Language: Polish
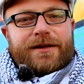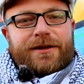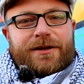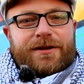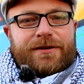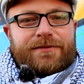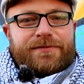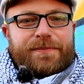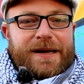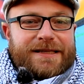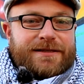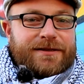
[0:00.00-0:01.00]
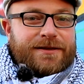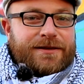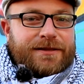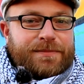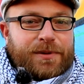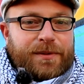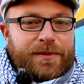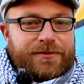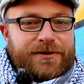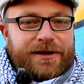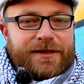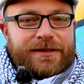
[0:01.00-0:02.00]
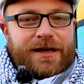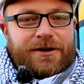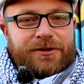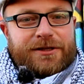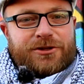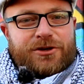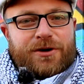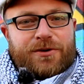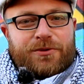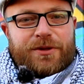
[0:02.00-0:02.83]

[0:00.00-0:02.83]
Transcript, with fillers: i w pracy dyplomowej na koniec szkoły